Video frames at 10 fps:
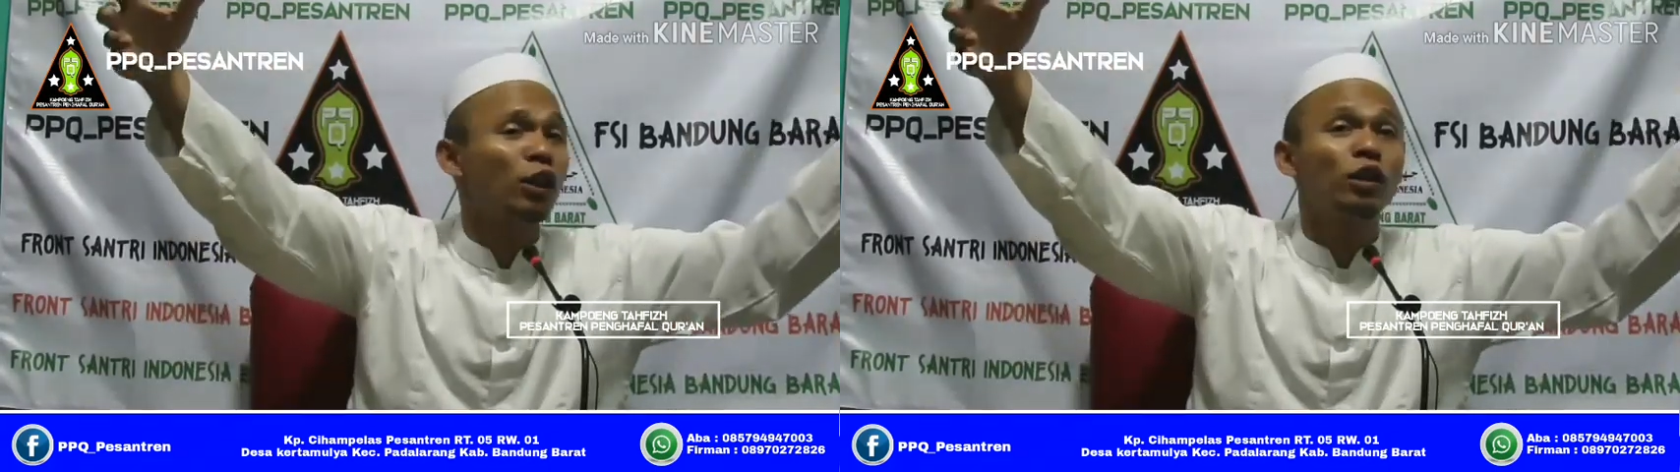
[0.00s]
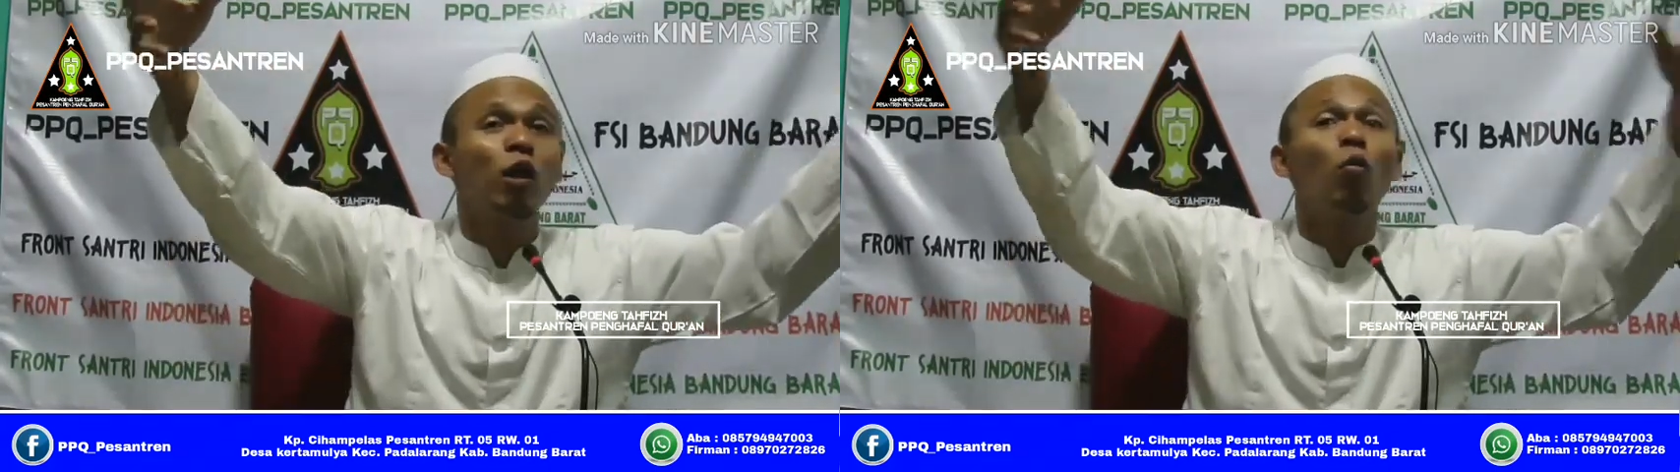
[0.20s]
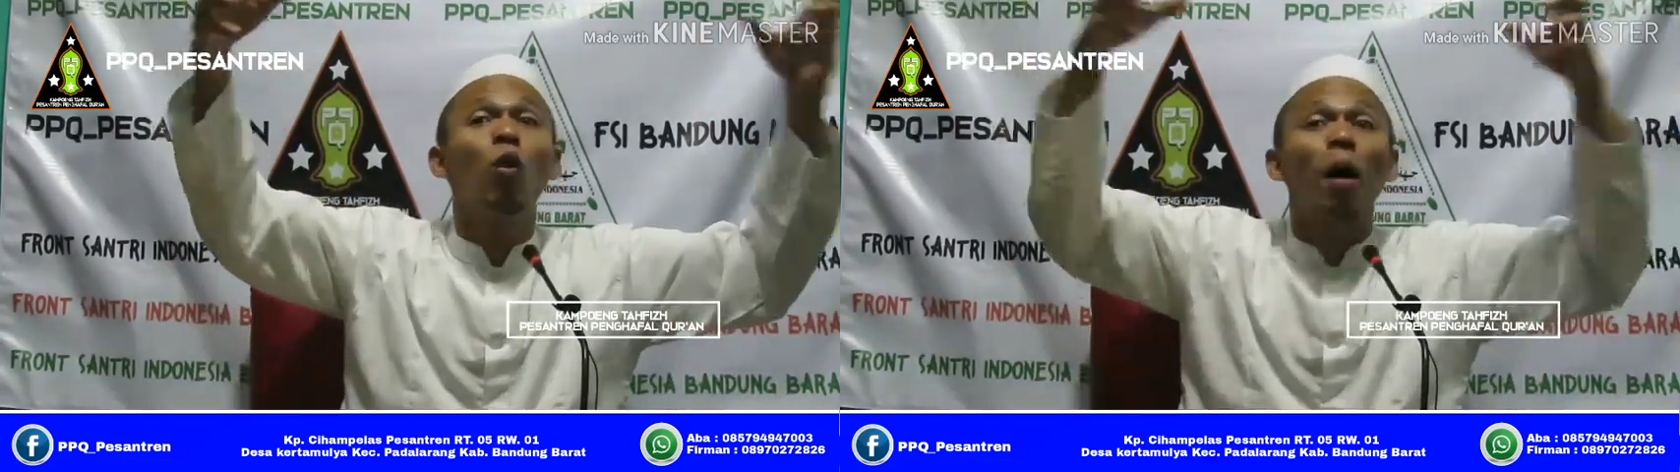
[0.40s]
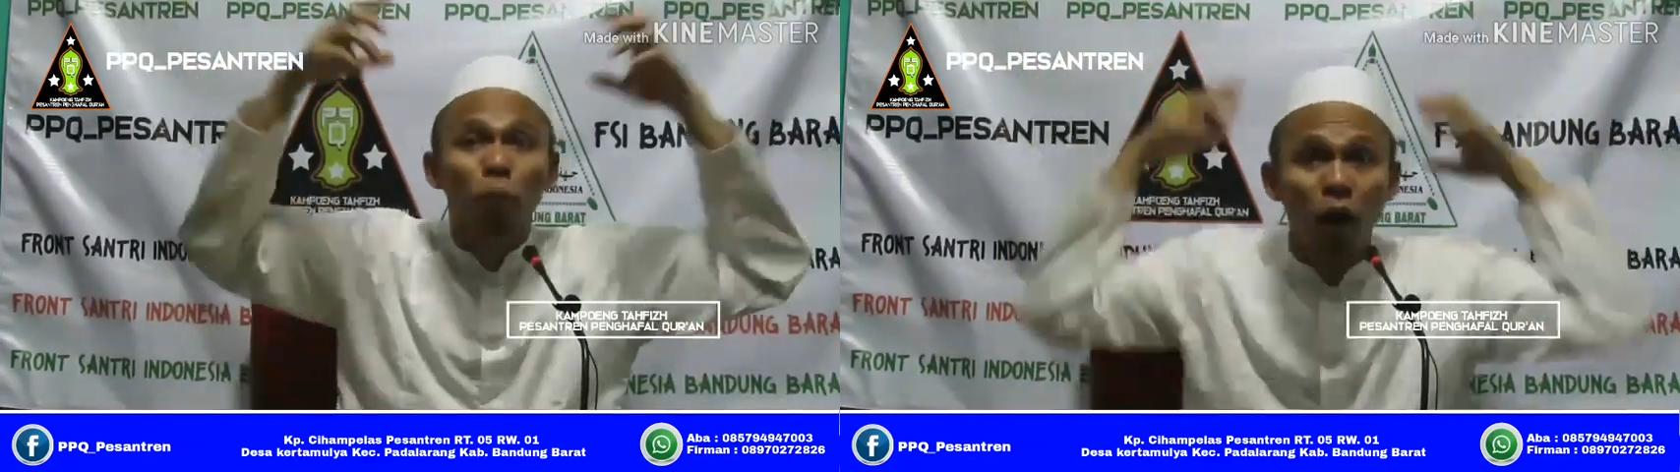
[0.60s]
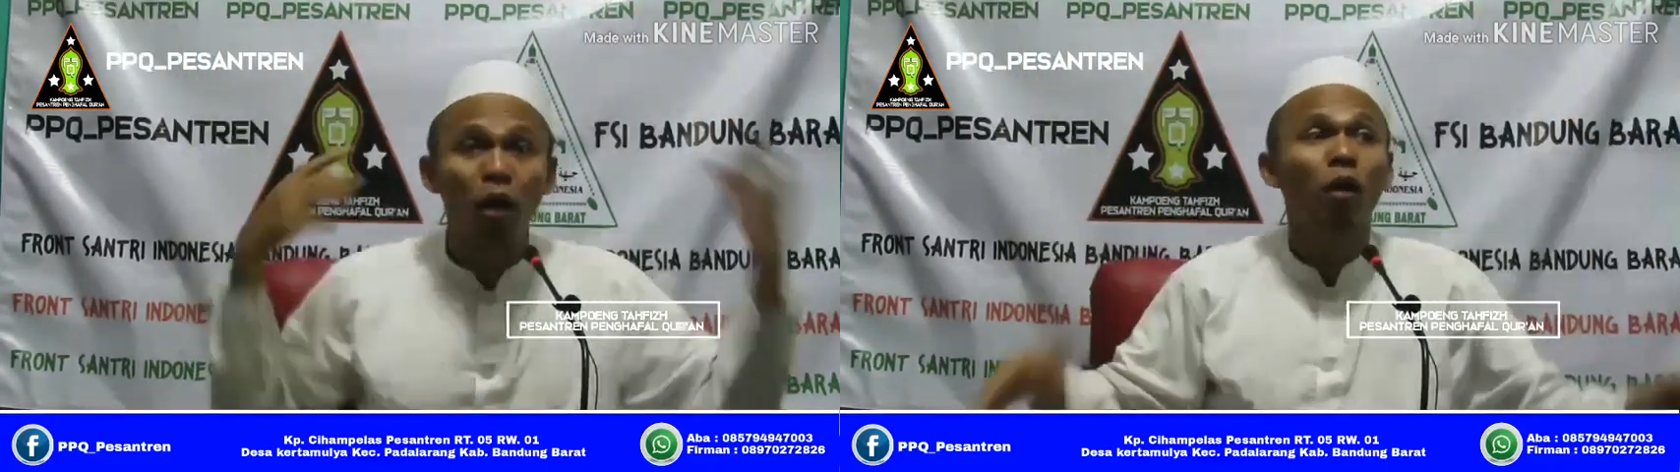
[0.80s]
kita
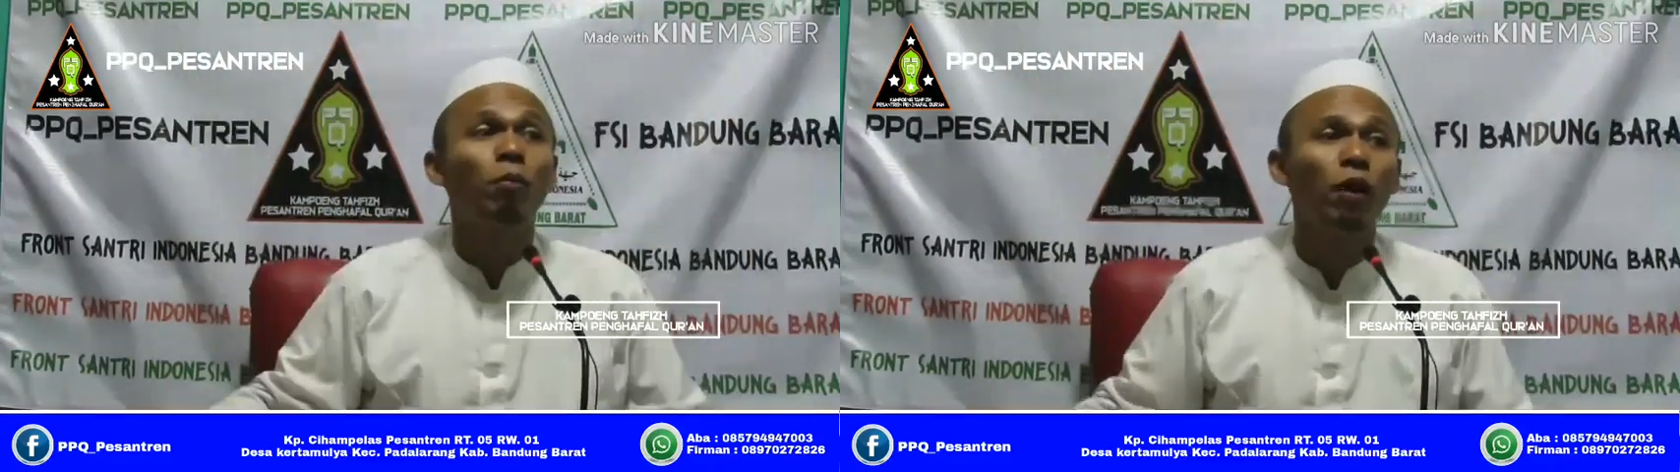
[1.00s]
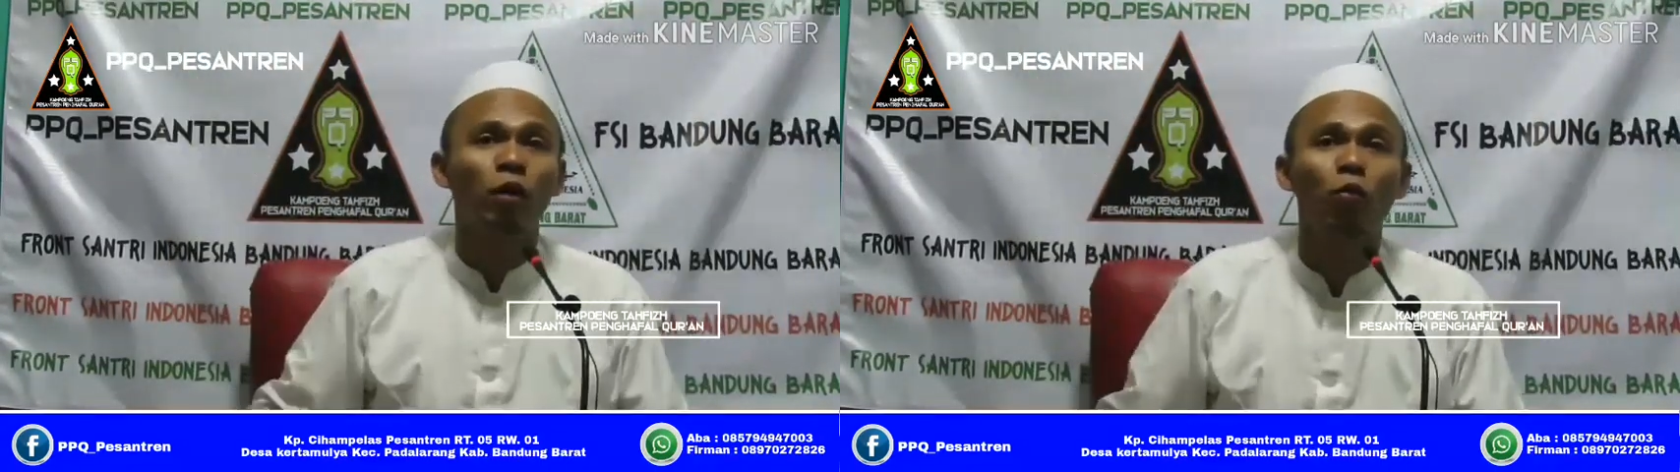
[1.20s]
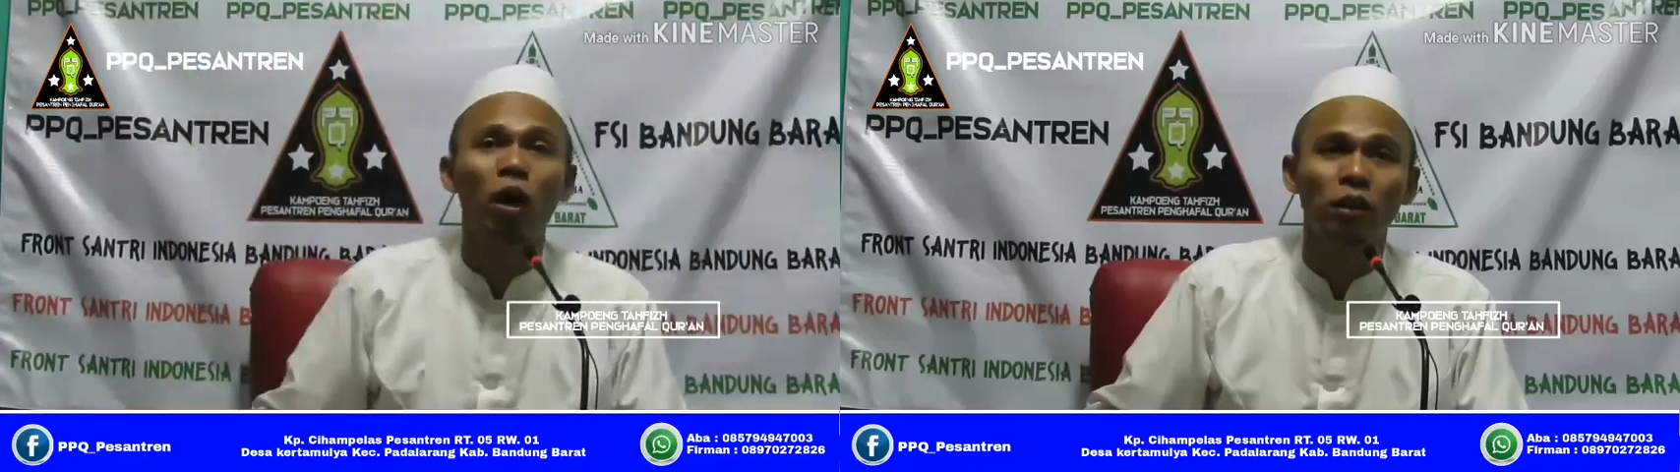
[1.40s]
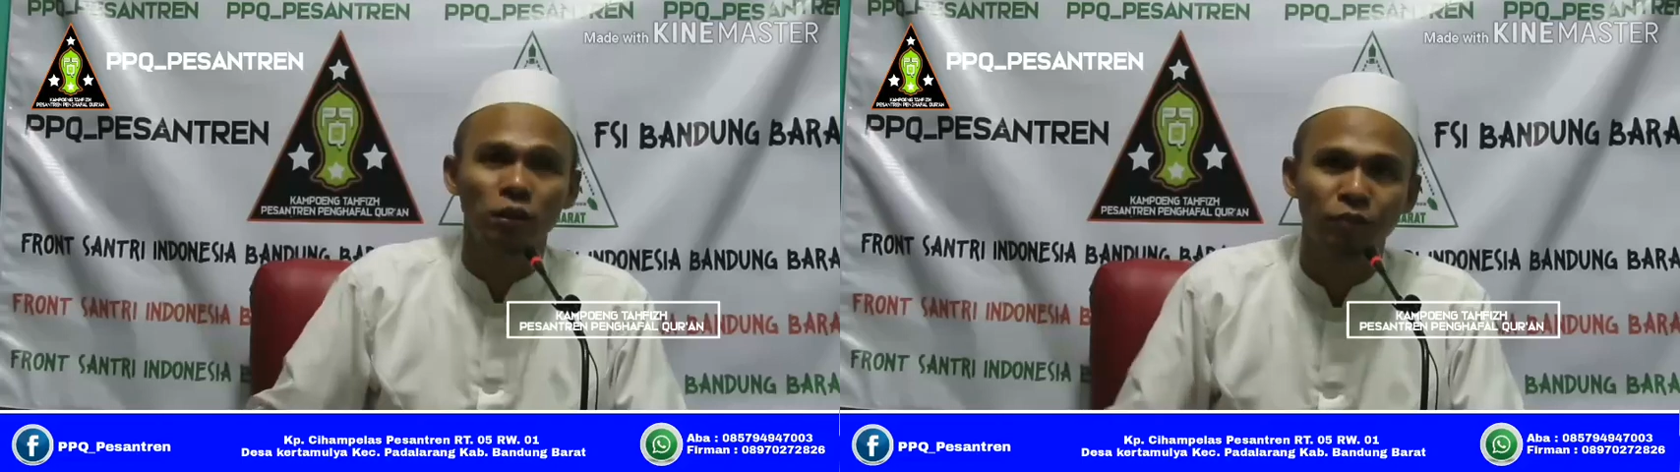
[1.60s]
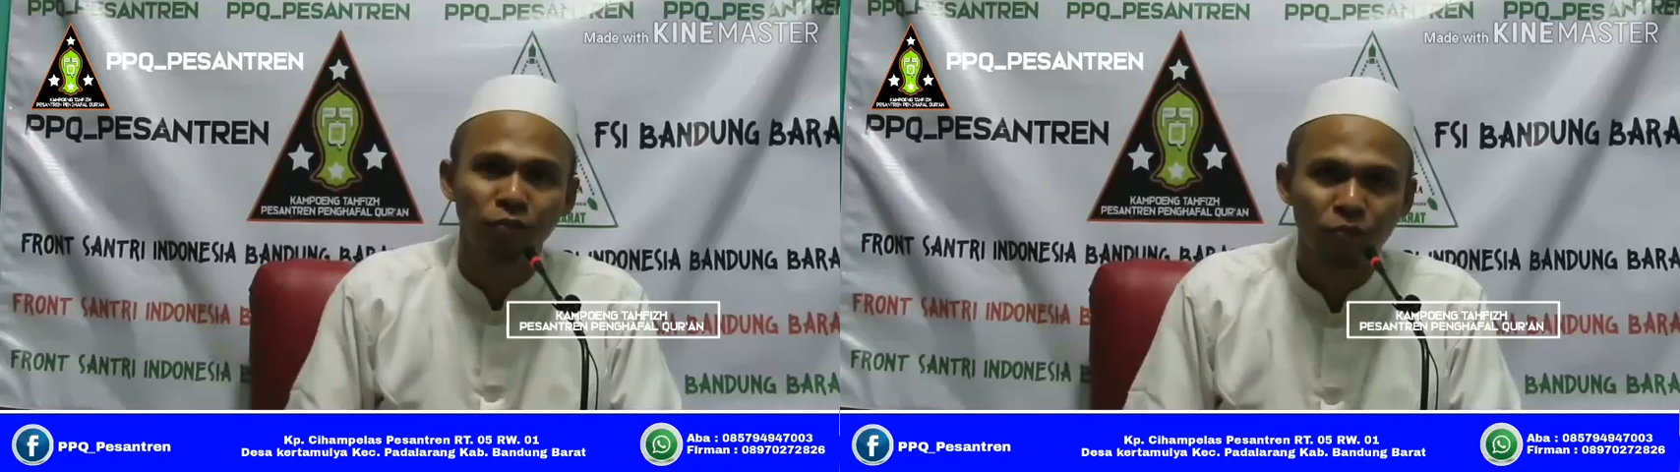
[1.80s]
apal kabeh wali.